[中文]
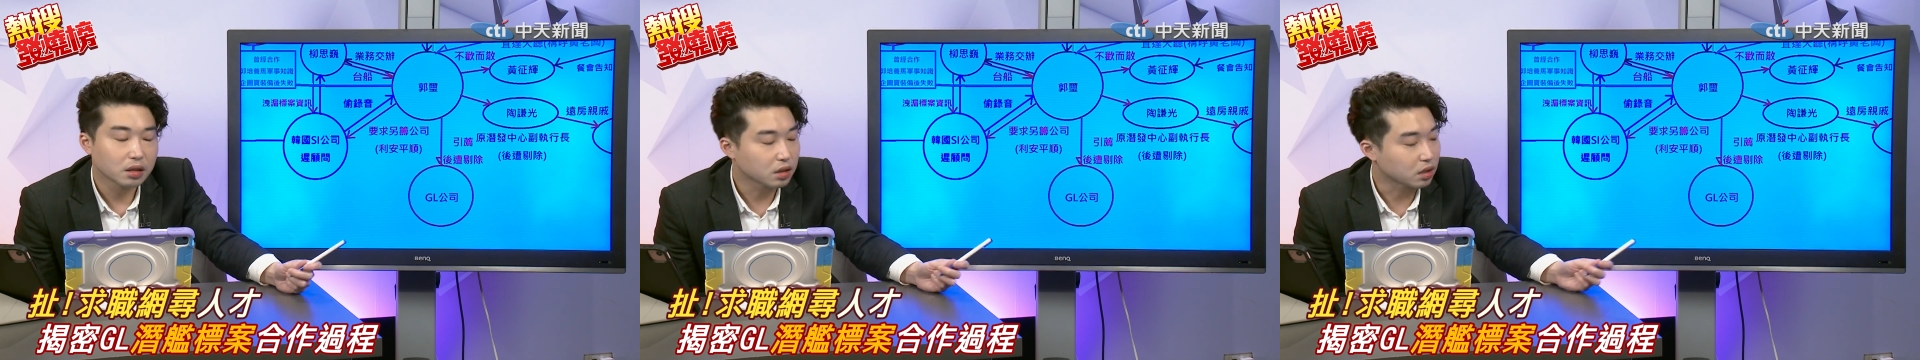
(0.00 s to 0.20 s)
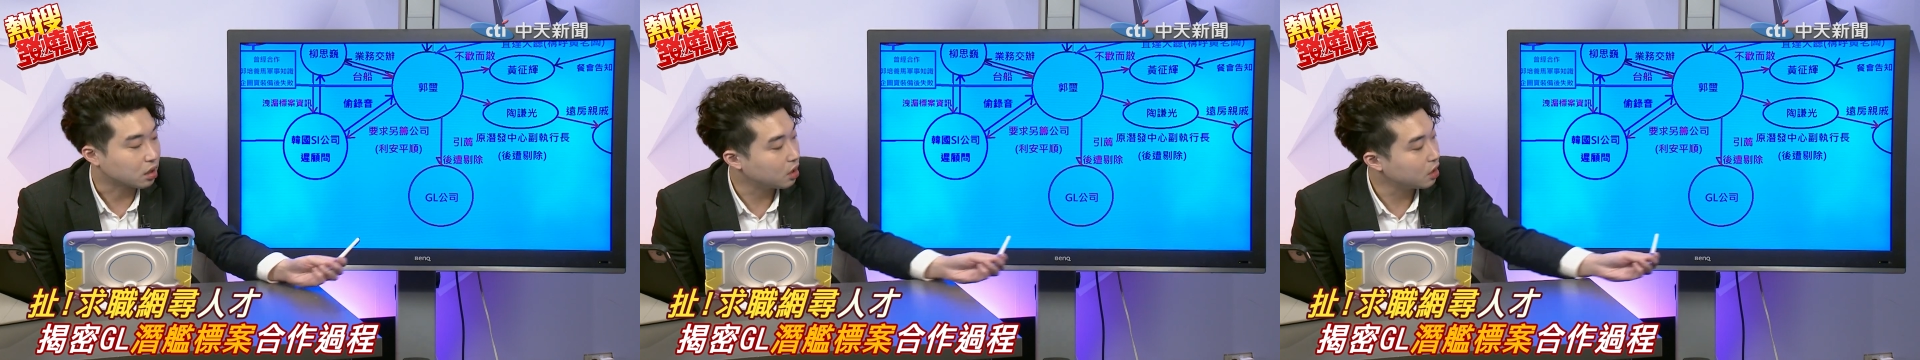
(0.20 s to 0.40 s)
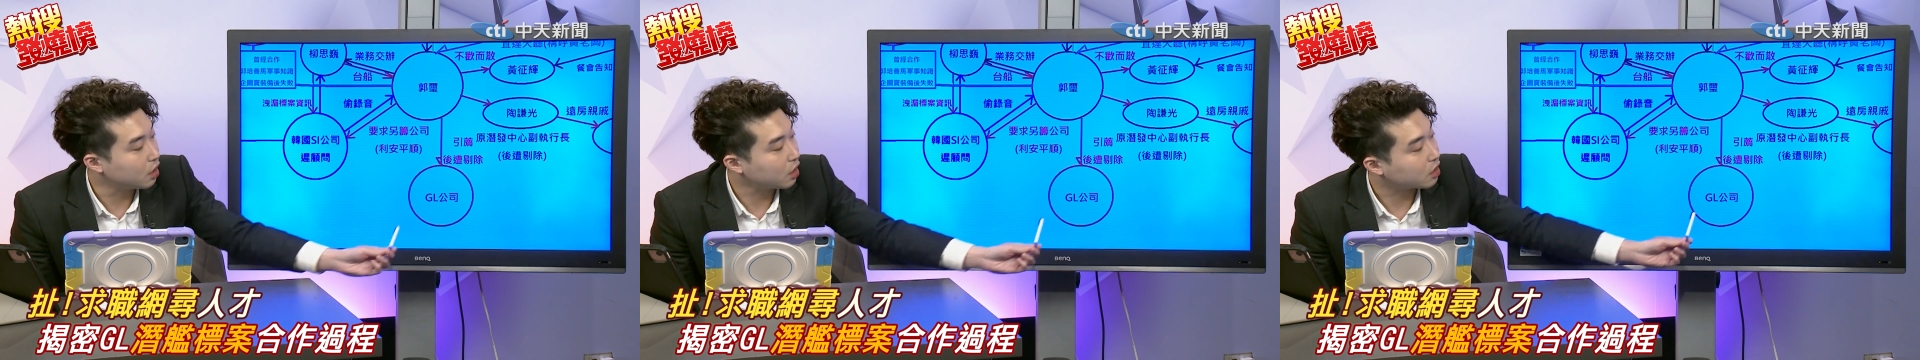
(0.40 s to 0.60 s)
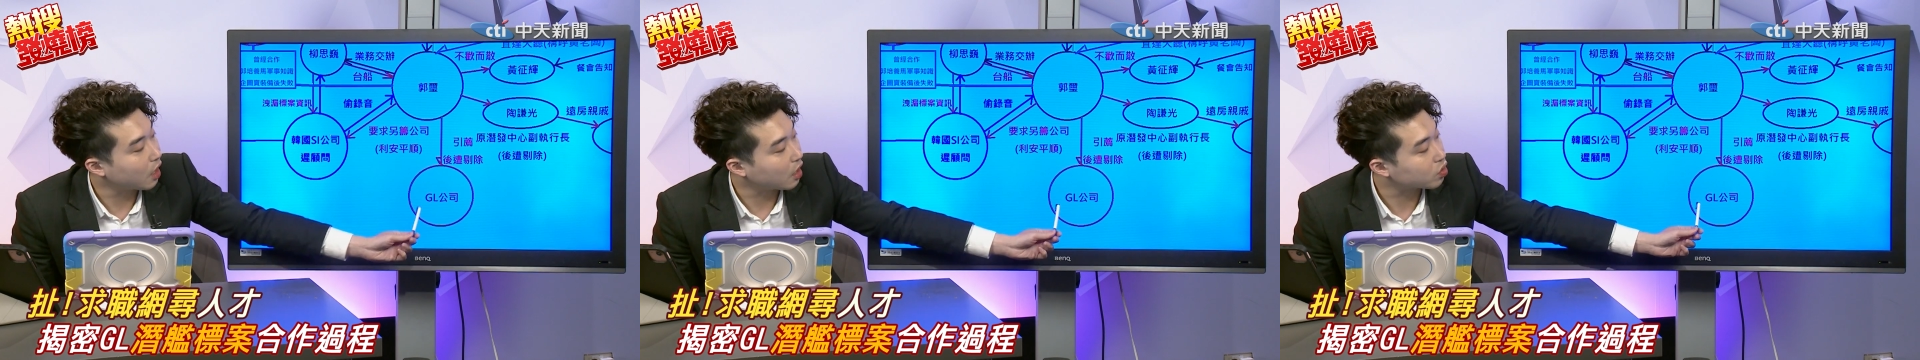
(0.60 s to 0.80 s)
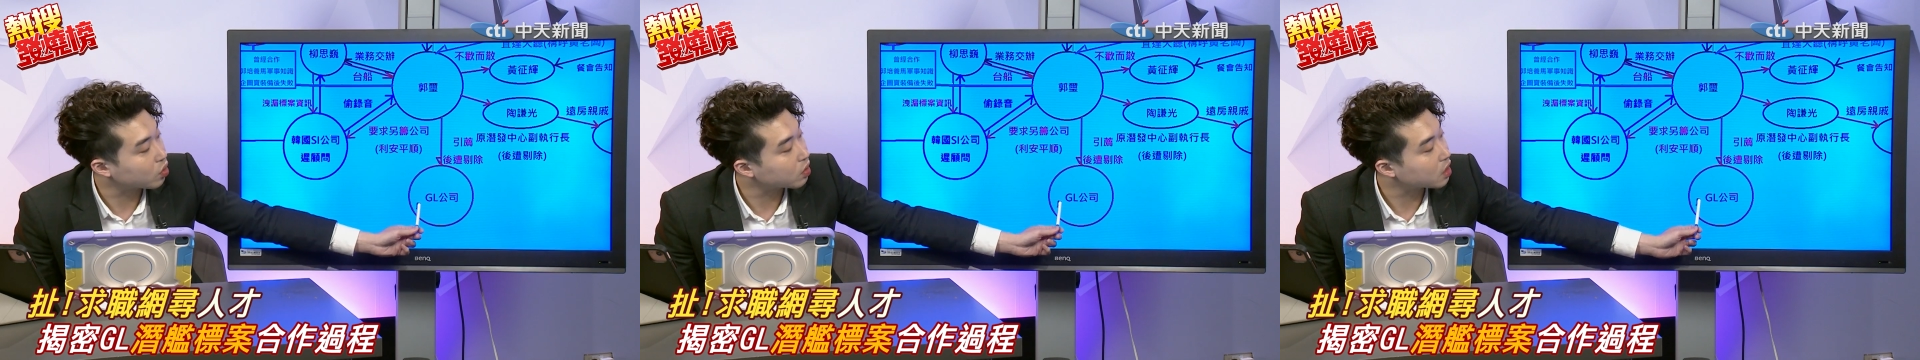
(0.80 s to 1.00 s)
私底
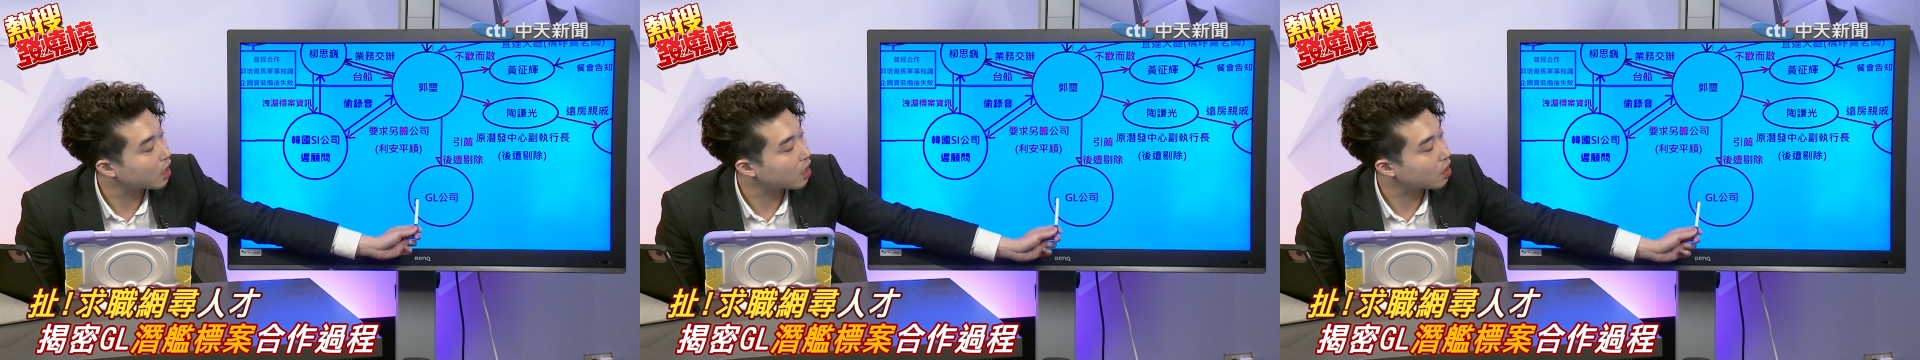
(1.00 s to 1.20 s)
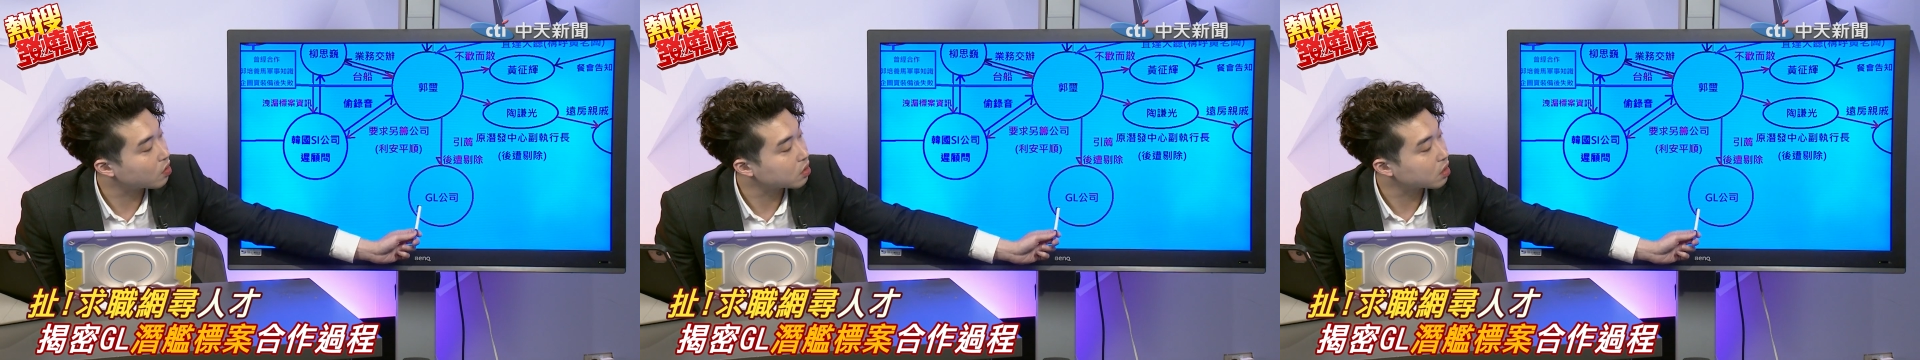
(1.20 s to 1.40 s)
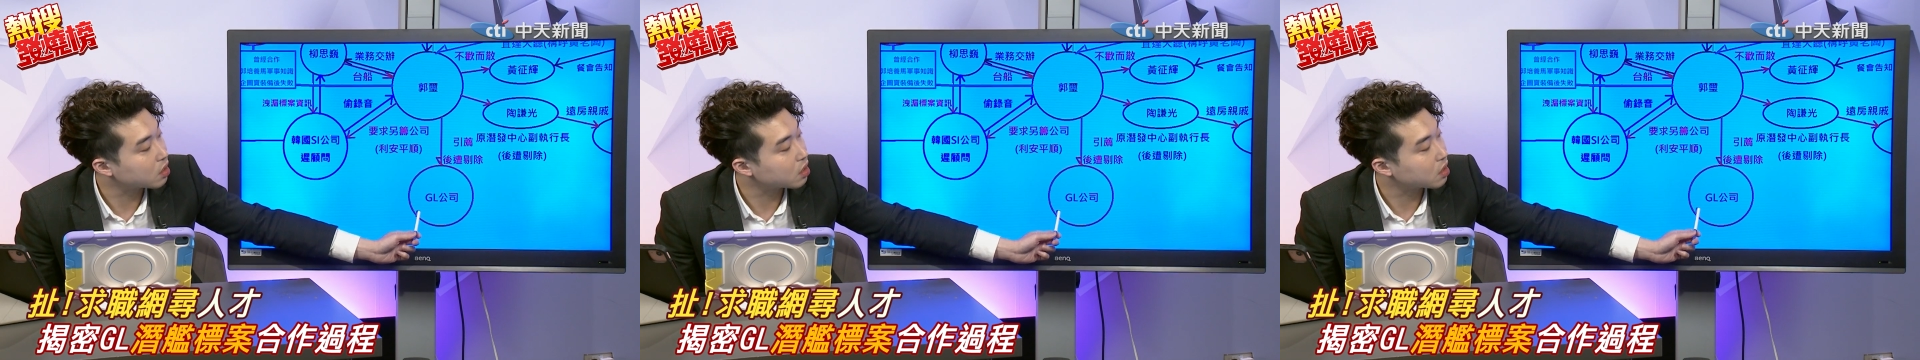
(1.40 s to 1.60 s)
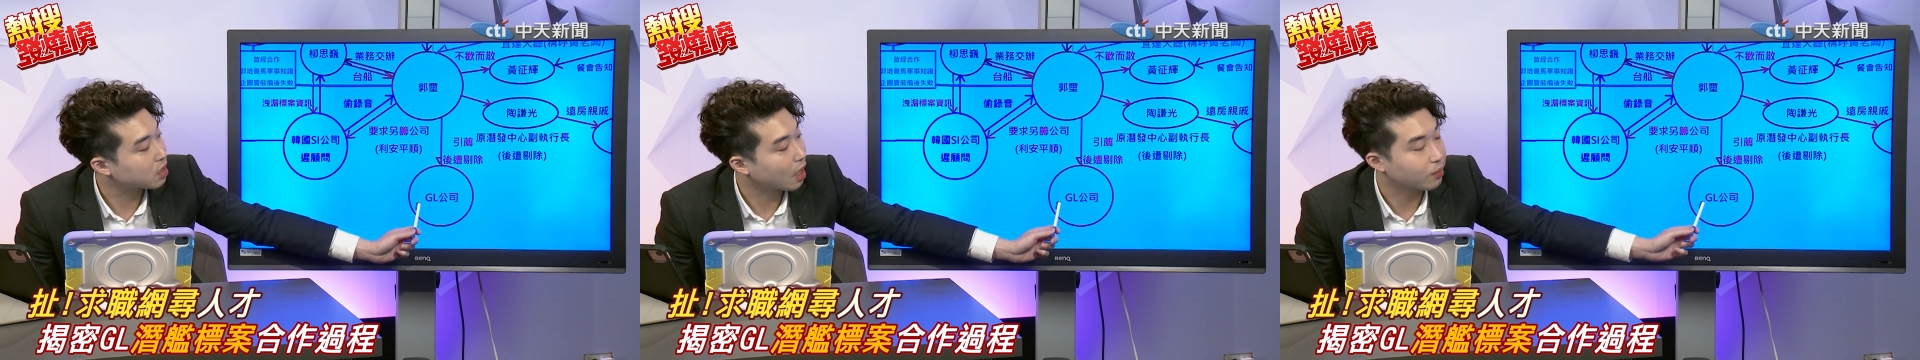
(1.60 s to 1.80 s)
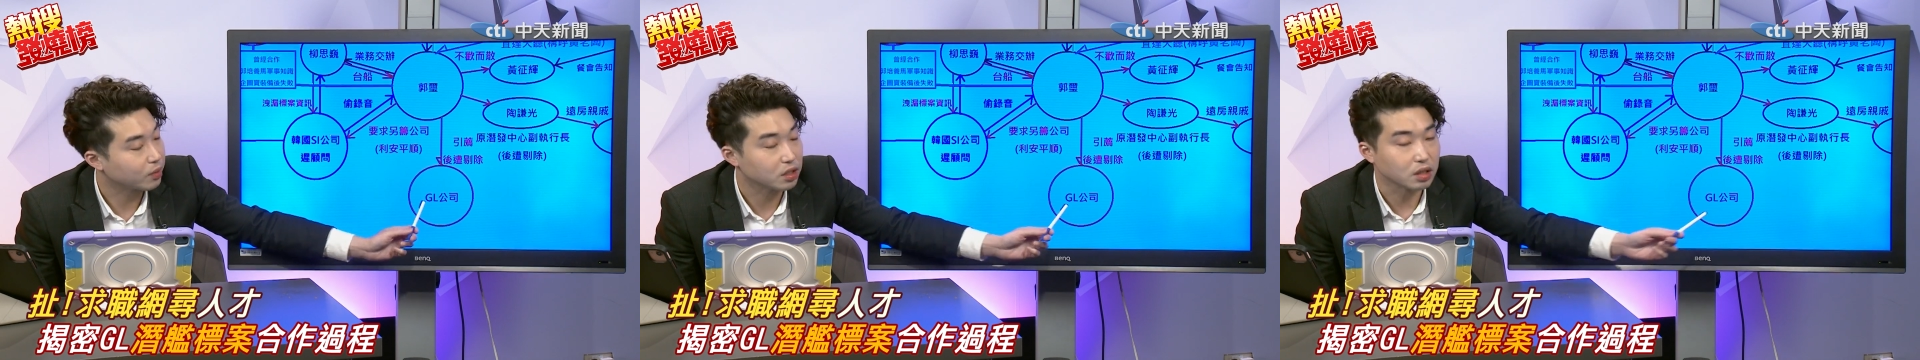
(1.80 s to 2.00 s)
下说这家公司是
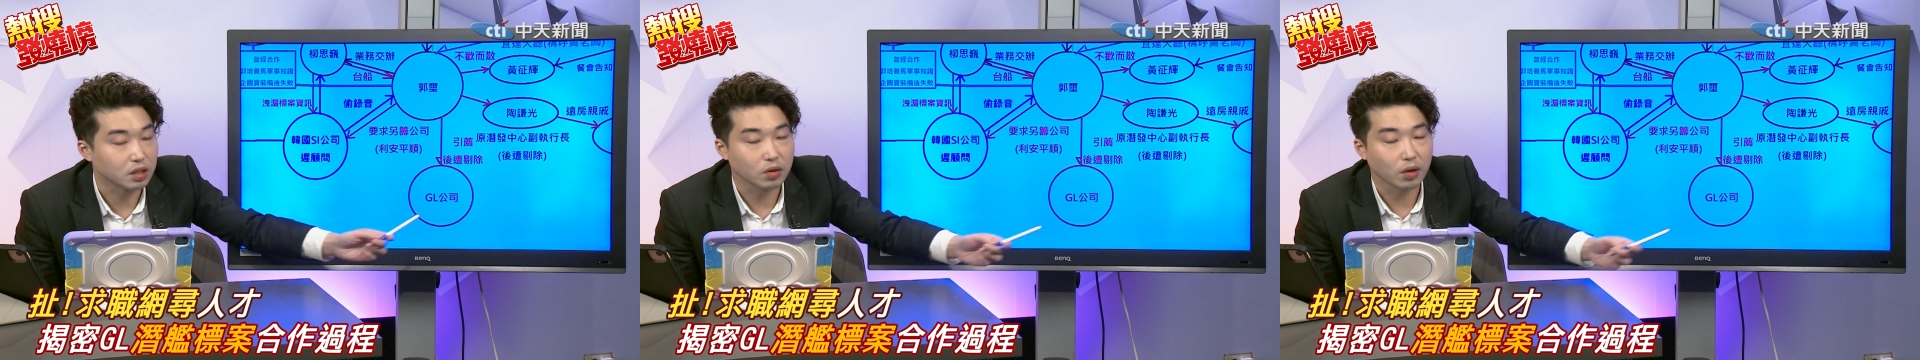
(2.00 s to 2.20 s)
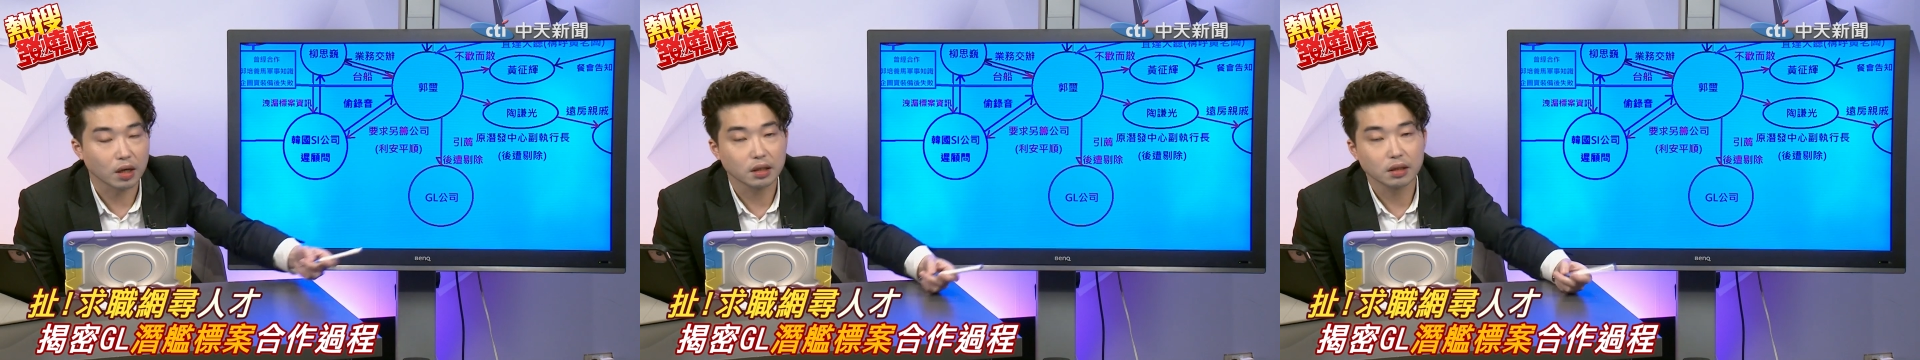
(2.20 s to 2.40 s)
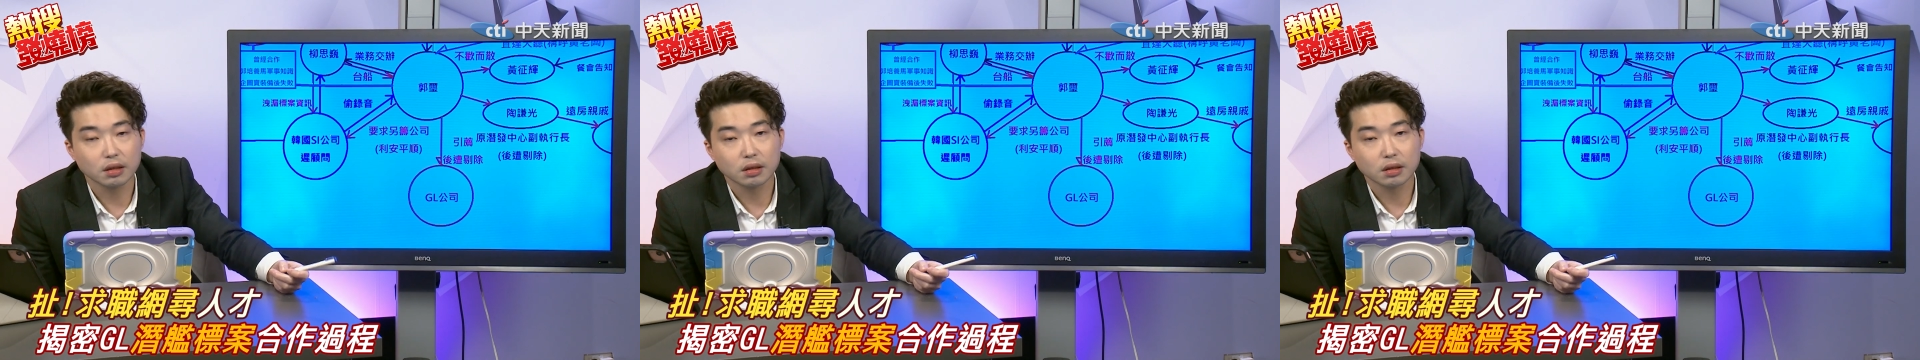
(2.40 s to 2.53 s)
诈骗集团，